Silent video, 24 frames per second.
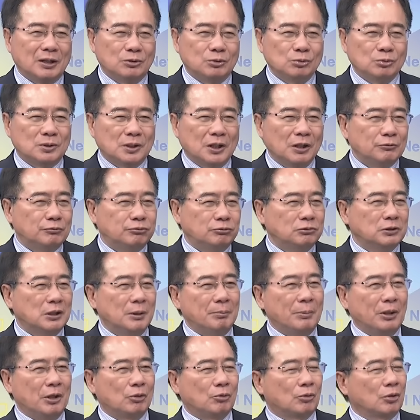度更符合
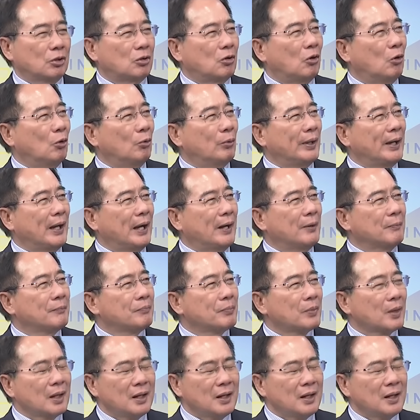美国的口味啊。